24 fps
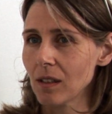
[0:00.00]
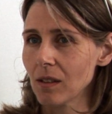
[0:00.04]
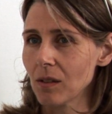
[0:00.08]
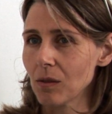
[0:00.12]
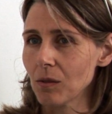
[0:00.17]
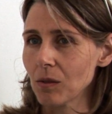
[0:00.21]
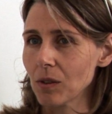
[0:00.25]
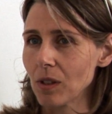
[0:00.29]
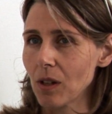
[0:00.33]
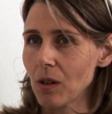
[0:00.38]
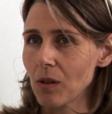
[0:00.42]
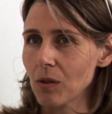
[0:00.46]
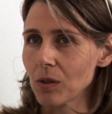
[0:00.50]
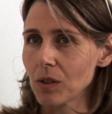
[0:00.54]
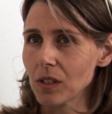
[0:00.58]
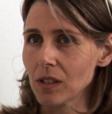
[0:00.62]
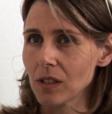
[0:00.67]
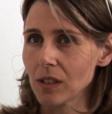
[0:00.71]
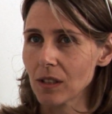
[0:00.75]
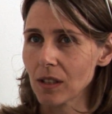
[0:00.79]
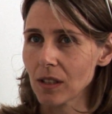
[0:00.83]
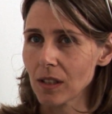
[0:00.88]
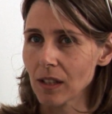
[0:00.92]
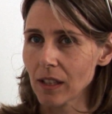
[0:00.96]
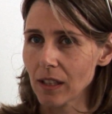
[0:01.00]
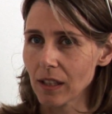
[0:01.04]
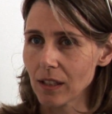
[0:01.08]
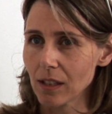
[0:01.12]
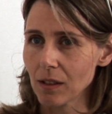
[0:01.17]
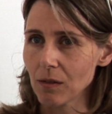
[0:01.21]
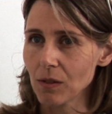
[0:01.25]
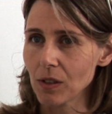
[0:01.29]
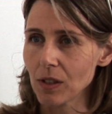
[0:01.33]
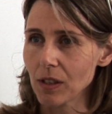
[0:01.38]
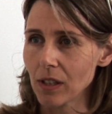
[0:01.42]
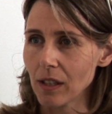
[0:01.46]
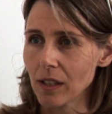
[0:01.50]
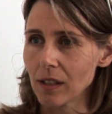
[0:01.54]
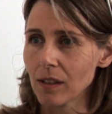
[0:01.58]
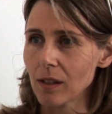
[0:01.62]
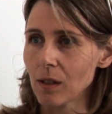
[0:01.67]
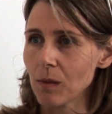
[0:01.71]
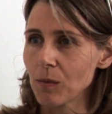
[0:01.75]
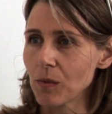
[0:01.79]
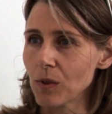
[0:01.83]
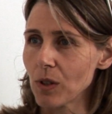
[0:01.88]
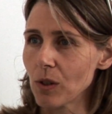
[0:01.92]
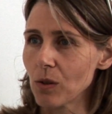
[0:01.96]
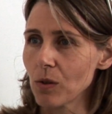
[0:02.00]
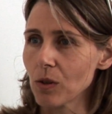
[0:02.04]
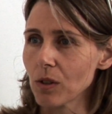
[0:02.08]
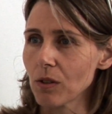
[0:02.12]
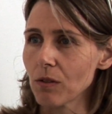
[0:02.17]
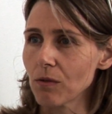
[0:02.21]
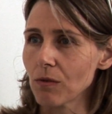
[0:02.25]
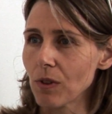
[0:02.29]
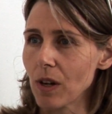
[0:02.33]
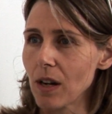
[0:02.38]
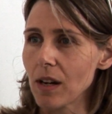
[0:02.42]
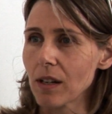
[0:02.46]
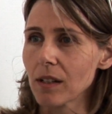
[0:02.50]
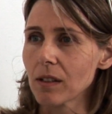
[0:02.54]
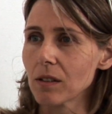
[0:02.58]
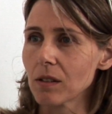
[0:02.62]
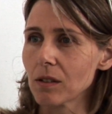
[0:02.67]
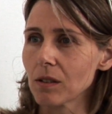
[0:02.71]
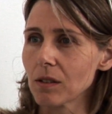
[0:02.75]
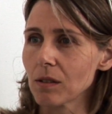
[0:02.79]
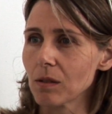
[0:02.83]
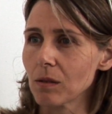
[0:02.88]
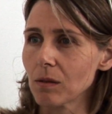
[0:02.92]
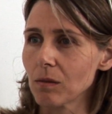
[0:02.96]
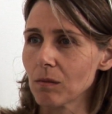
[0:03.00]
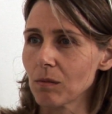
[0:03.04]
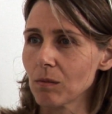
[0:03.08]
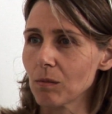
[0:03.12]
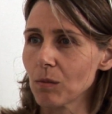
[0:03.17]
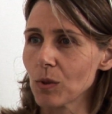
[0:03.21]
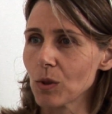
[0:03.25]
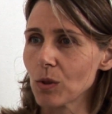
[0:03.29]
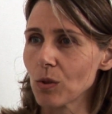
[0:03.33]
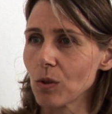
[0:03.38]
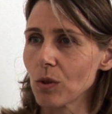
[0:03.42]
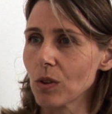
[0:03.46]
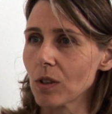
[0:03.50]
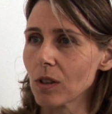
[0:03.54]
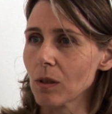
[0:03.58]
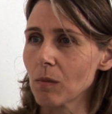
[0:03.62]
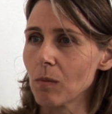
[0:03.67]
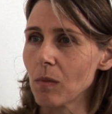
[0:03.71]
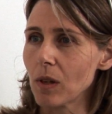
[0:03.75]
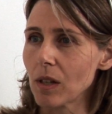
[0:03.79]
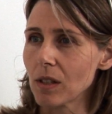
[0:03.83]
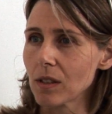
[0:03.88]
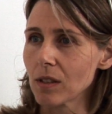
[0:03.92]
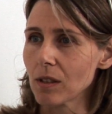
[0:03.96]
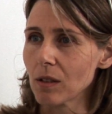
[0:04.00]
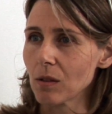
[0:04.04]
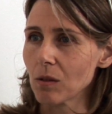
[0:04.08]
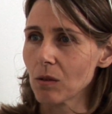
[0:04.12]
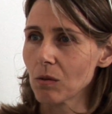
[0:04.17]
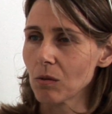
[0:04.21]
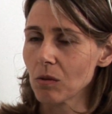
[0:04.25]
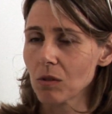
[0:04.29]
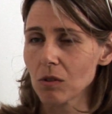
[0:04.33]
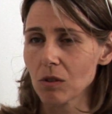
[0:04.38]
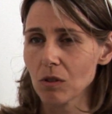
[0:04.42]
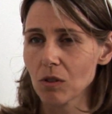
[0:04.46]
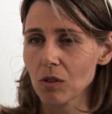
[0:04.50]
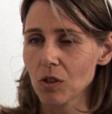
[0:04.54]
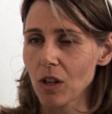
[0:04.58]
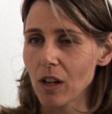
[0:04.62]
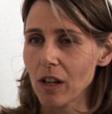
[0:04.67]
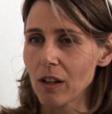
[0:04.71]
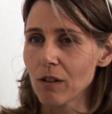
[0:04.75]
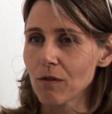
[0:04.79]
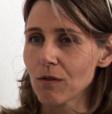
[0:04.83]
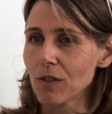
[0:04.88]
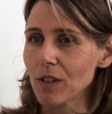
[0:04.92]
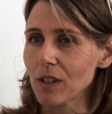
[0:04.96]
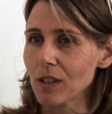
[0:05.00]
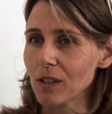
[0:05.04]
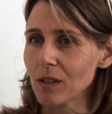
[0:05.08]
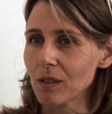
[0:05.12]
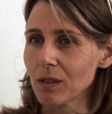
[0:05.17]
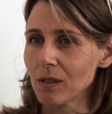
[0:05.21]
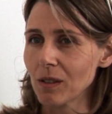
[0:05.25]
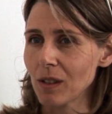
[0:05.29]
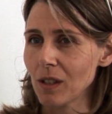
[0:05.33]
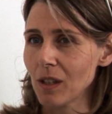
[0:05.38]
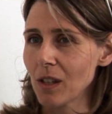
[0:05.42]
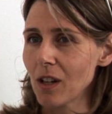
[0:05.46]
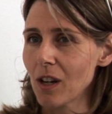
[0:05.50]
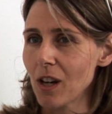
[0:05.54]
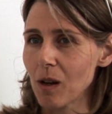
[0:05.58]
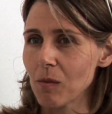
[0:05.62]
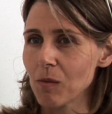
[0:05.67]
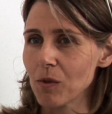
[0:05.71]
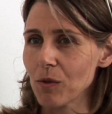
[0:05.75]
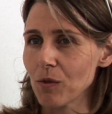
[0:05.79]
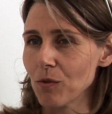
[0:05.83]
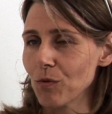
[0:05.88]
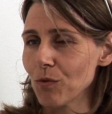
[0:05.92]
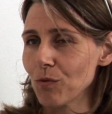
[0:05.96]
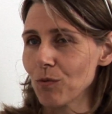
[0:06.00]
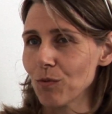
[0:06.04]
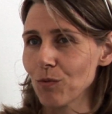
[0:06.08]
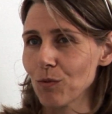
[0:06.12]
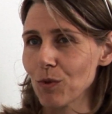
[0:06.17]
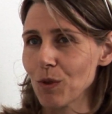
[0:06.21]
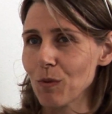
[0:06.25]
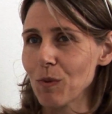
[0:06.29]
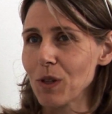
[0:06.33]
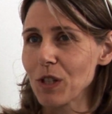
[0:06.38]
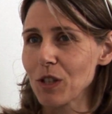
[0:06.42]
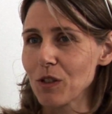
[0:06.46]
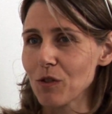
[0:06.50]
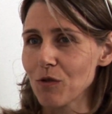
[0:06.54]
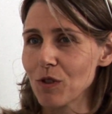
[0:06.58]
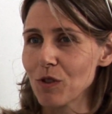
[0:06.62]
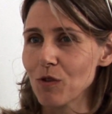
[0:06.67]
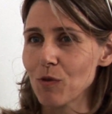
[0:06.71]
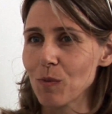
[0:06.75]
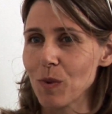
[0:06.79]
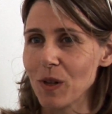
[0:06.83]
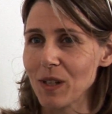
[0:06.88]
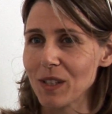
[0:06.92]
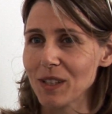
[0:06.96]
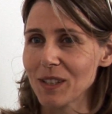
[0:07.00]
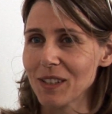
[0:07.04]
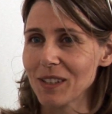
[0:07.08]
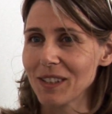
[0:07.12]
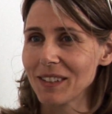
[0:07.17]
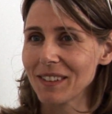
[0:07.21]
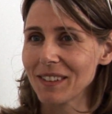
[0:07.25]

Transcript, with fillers: und auch diese Kreativität einfach auch gefragt ist, in besonderem Maße auch. Und das ist nicht einfach, aber mir macht es viel Spaß.